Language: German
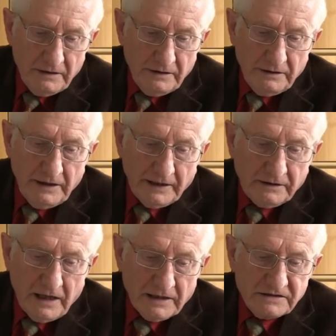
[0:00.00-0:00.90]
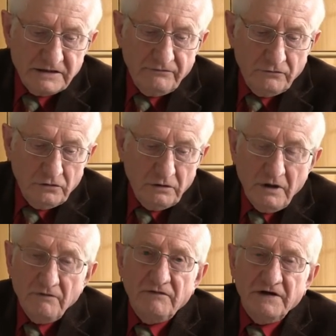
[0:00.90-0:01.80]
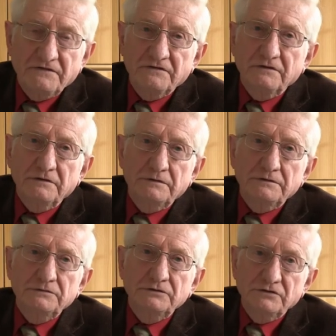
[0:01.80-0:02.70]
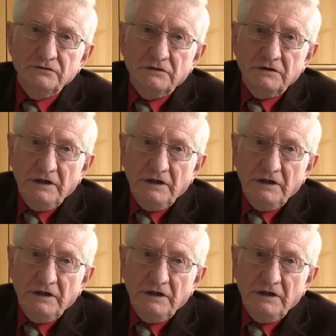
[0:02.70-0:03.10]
äh, Ertragsniveau, was äh,